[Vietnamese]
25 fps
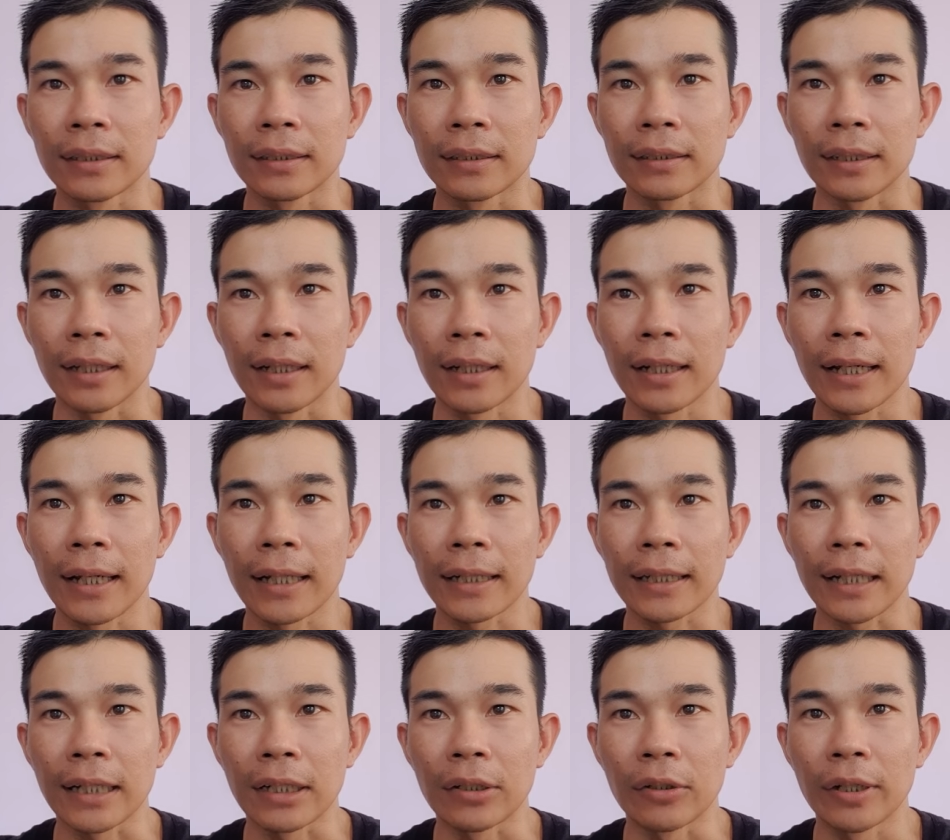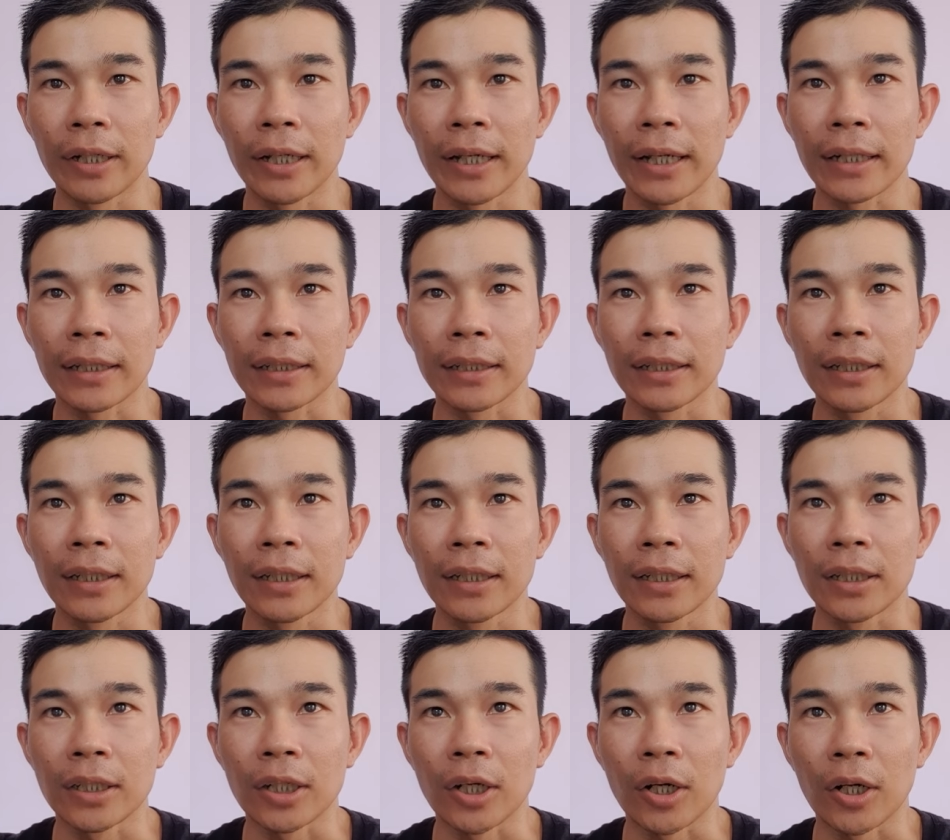nhớ ha cần lưới ha
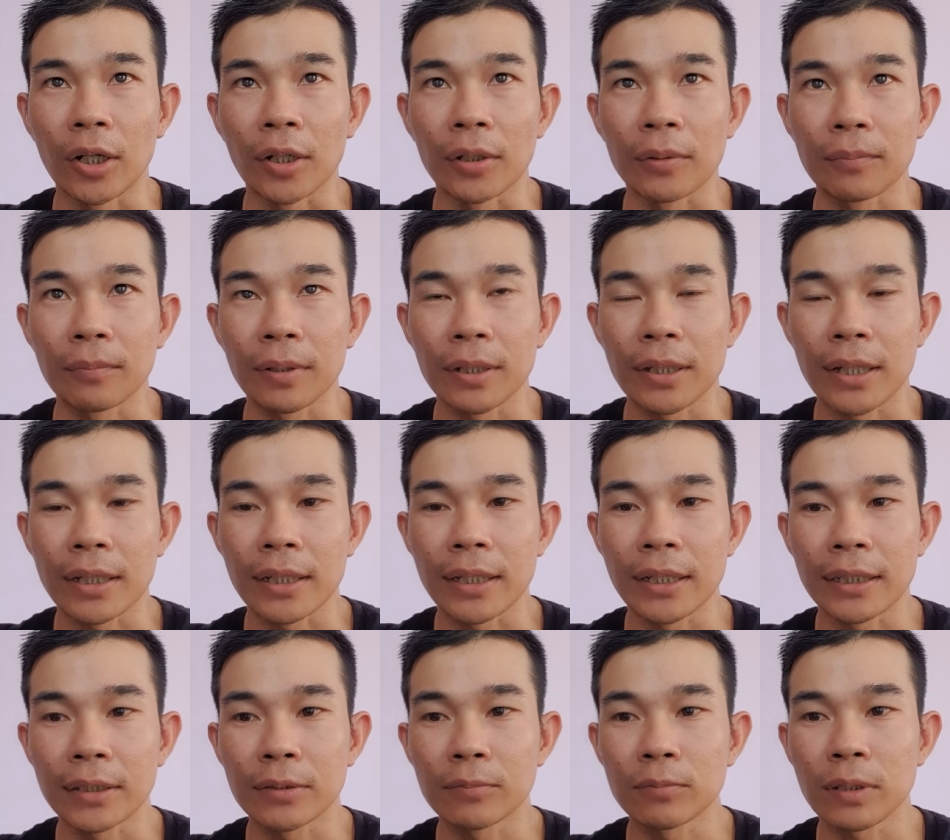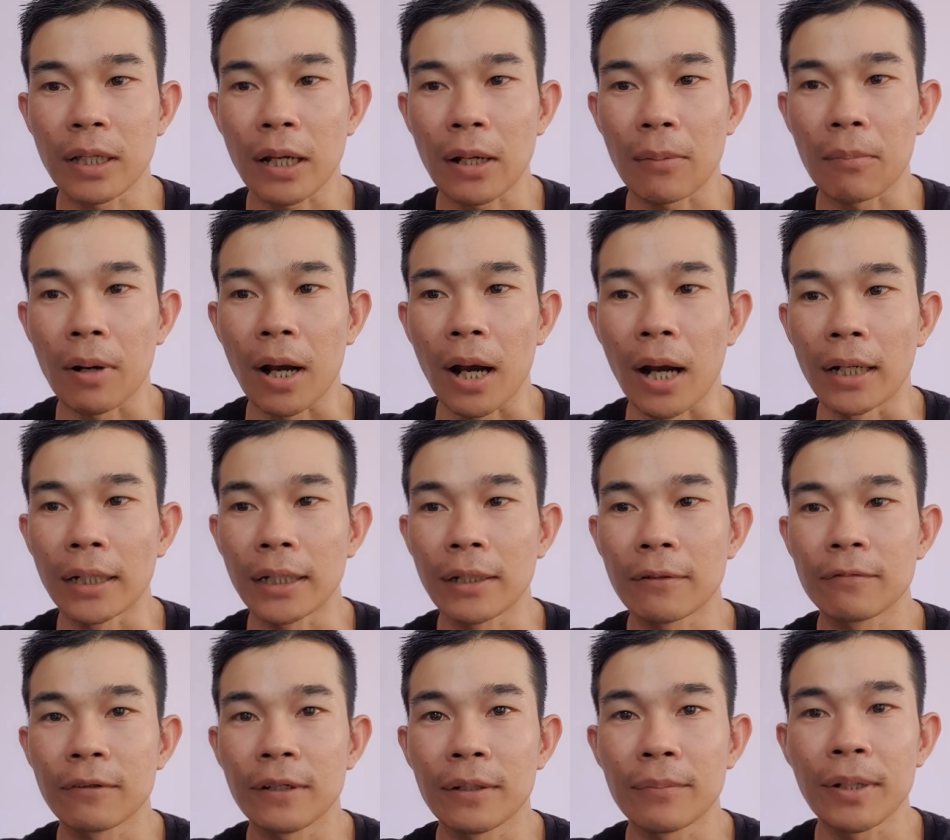rồi bây giờ thì chúng ta mở
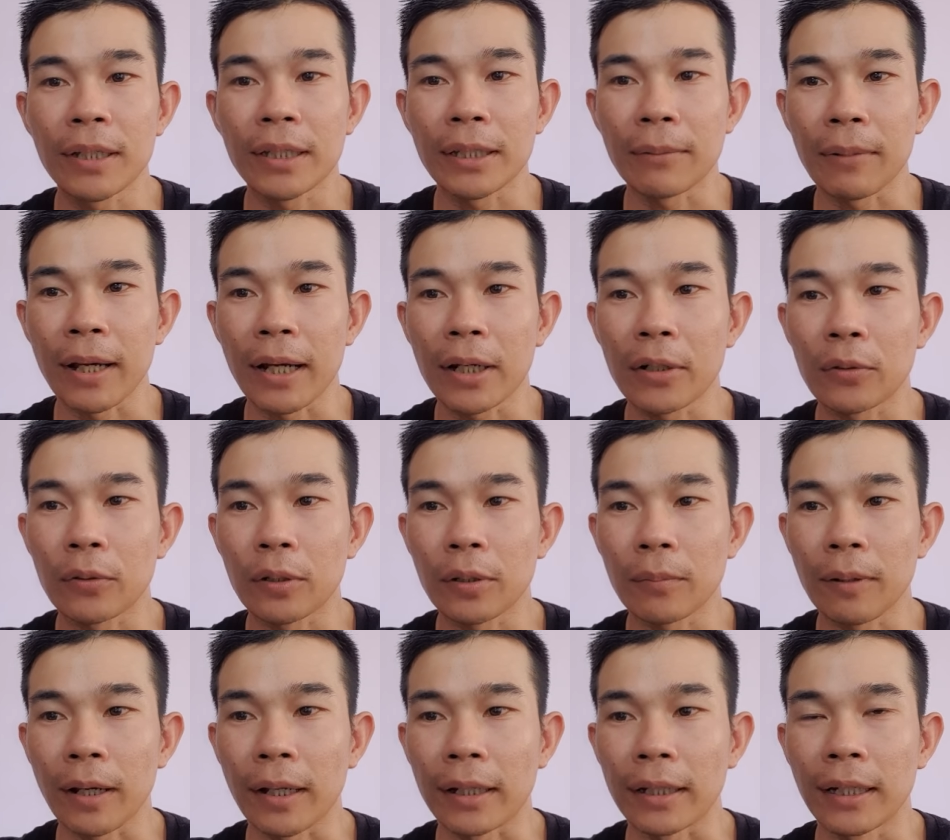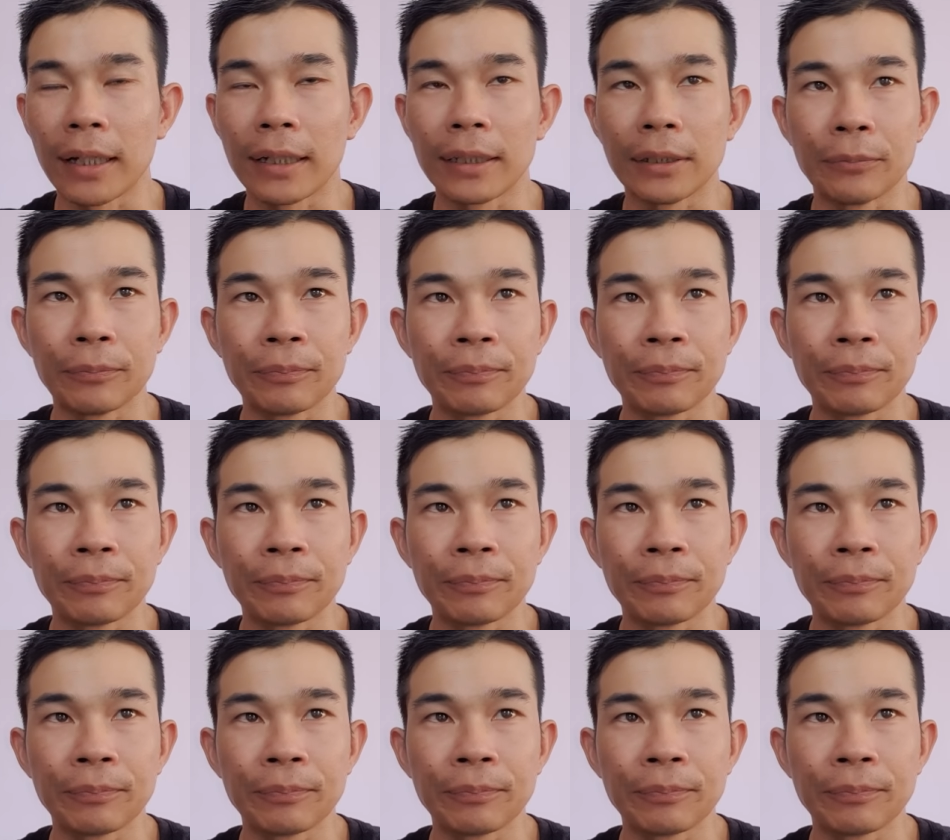cái phí metamask của các bạn lên